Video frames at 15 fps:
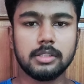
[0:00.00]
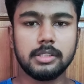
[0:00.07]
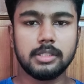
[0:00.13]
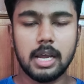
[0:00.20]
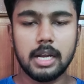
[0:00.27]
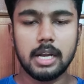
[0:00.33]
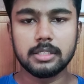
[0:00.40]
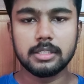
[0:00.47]

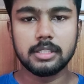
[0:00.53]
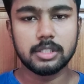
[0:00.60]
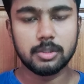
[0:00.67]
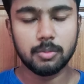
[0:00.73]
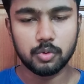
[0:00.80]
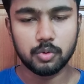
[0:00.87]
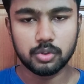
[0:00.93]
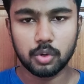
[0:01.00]
ஸ்டாட்டிஸ்டிக்ஸ்
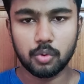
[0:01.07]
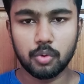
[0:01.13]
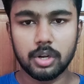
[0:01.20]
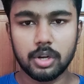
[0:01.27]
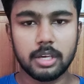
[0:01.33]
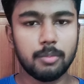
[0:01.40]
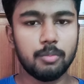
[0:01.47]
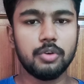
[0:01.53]
புக்ஸை கூட
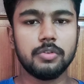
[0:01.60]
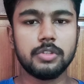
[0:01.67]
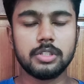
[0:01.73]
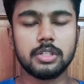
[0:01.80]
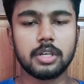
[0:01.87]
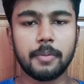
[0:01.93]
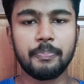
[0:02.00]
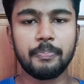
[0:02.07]
நீங்கள் மூடி
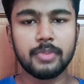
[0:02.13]
வச்சுருங்க